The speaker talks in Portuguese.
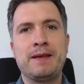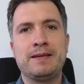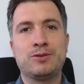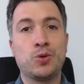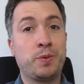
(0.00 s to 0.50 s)

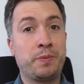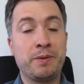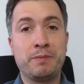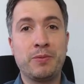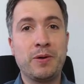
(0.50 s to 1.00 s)
sobre
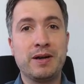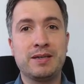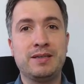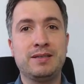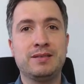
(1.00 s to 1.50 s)

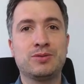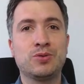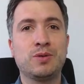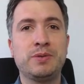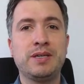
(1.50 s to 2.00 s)
PMBOK e
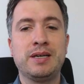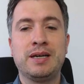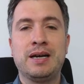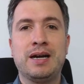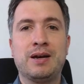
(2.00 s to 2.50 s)
sobre
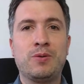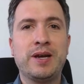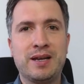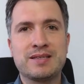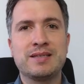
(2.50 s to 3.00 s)
a
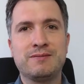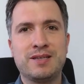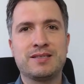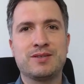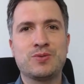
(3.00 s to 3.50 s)
correlação
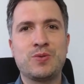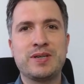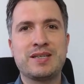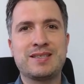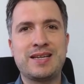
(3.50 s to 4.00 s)
que essas
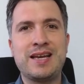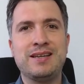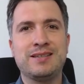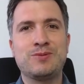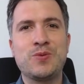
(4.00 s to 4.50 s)
coisas têm
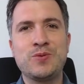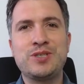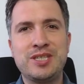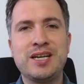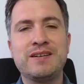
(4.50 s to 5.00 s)
né, com o
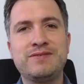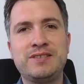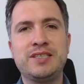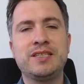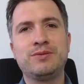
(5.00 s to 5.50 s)
dia a
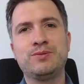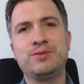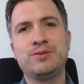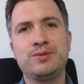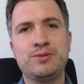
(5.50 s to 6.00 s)
dia do,
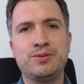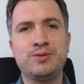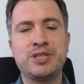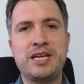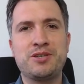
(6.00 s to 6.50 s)
do, de,
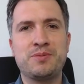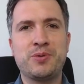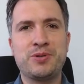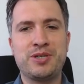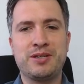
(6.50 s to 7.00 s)
de, um gerente de
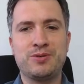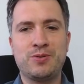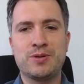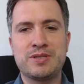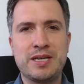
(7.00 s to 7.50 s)
projetos. Eu
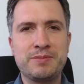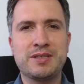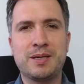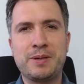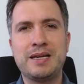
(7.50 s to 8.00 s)
gosto sempre de
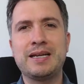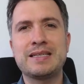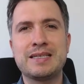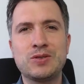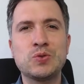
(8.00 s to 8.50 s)
trabalhar
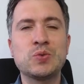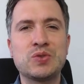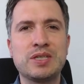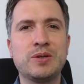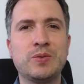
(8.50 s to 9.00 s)
nessa
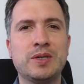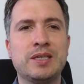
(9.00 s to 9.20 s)
junção